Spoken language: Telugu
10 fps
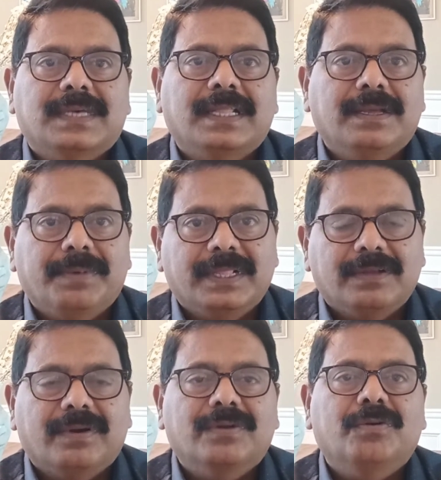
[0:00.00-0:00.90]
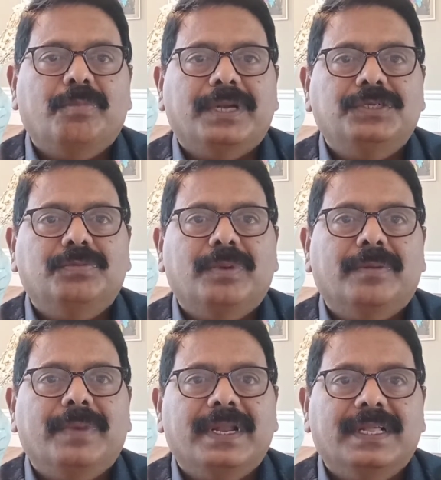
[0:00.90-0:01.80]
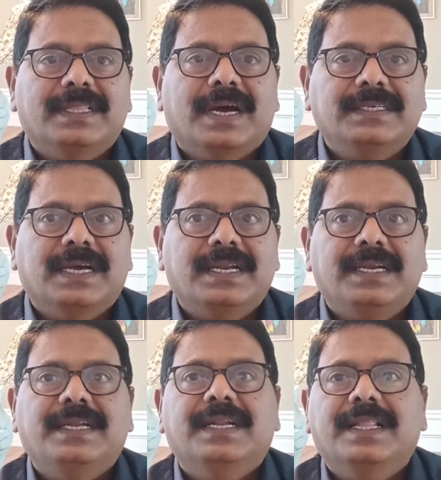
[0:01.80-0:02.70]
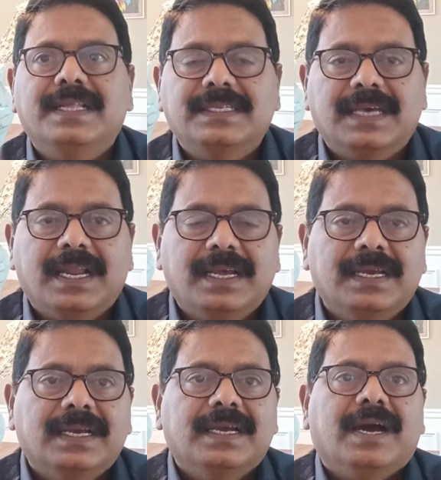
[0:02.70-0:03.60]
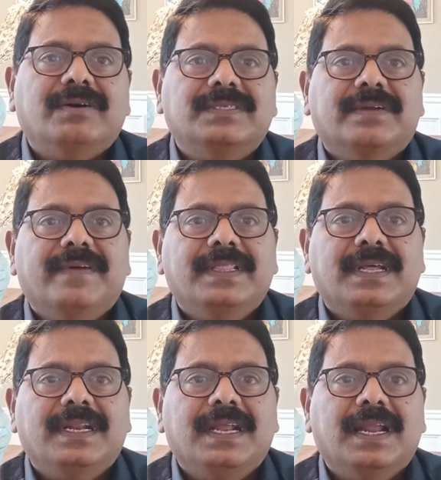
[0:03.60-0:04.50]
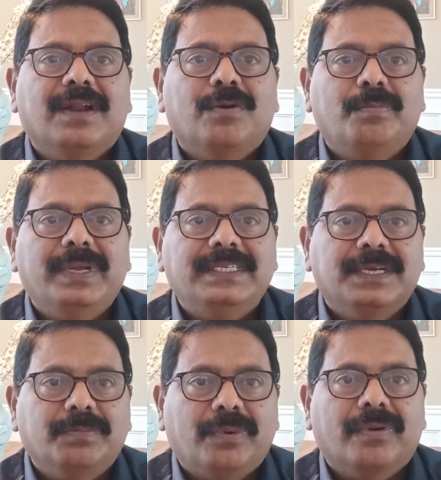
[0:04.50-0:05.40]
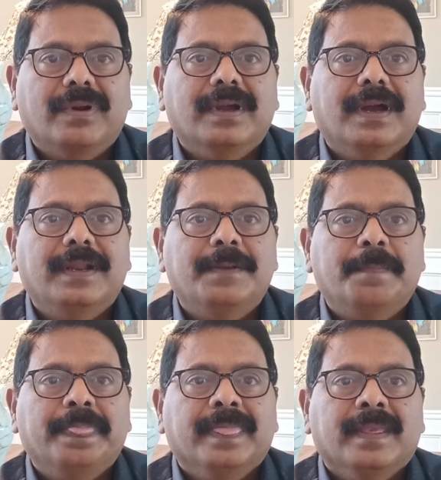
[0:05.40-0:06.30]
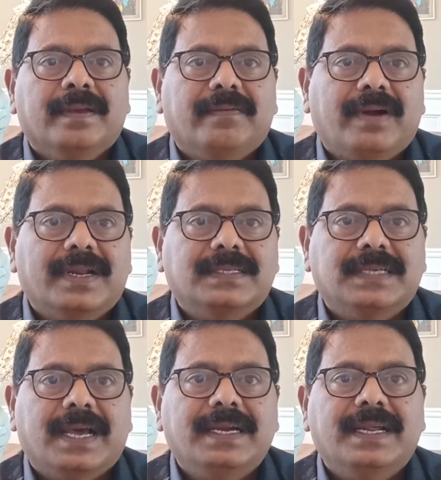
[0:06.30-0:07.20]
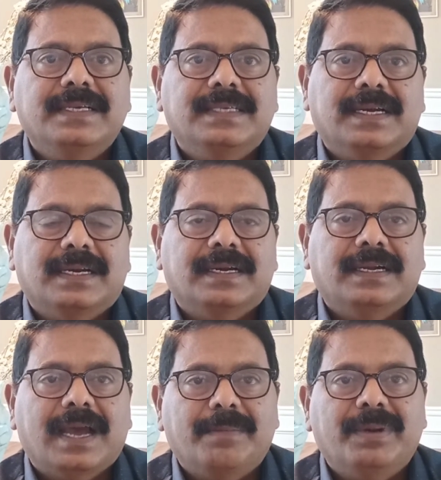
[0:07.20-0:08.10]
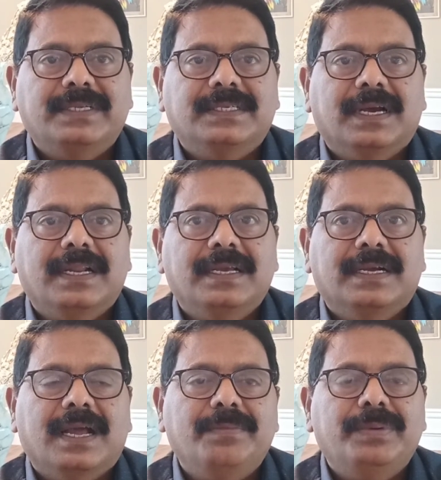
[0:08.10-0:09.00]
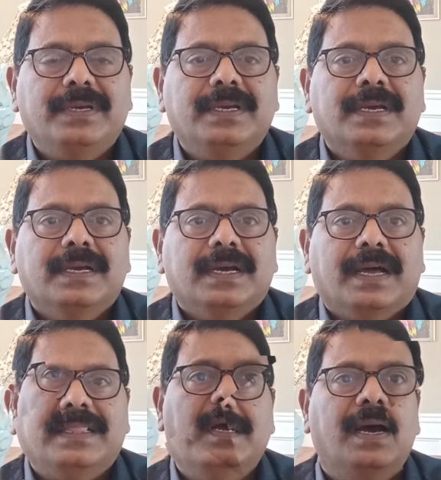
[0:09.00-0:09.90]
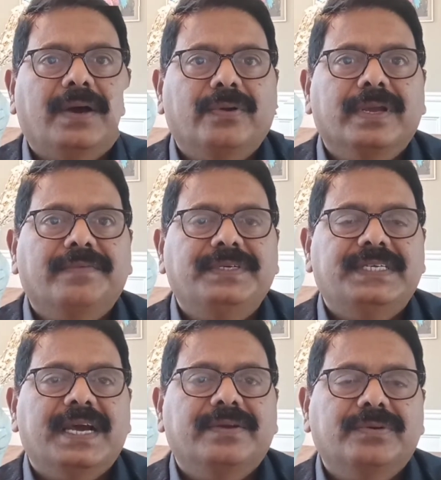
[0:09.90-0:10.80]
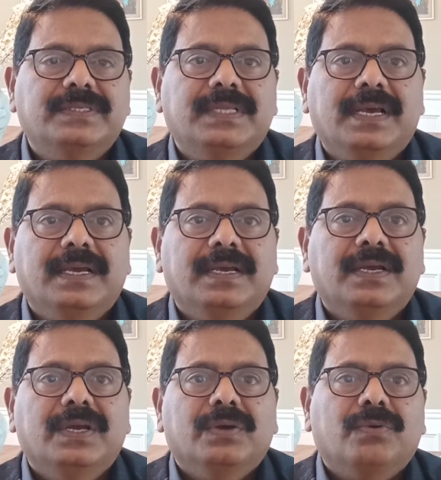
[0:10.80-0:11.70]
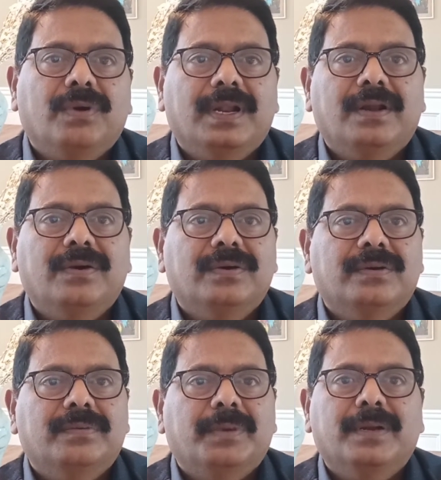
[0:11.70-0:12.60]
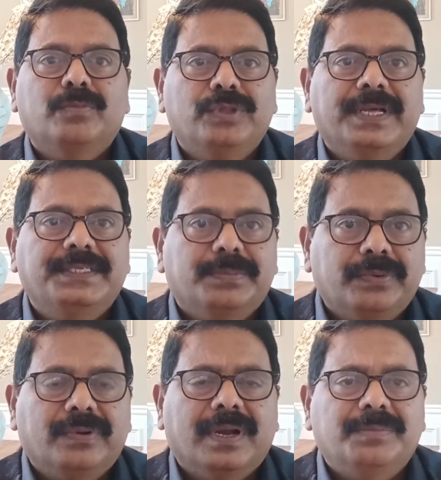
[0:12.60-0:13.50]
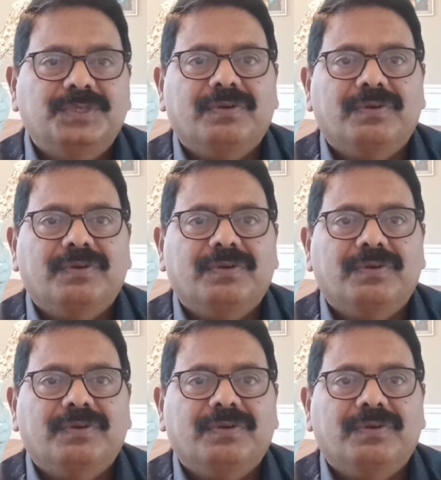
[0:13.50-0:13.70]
సాధ్యమైనంత వరకు పరిశుభ్రమైన తాజా నీటిని అందించాలి అవసరమైతే నీళ్ళలో బ్లీచింగ్ పౌడర్ కానీ వాటర్ శానిటైజర్ ట్యాబ్లెట్స్ కానీ కలిపి అందిస్తే విషయానికి వస్తే కోళ్ళల్లో మనం ముందే చెప్పుకున్నాం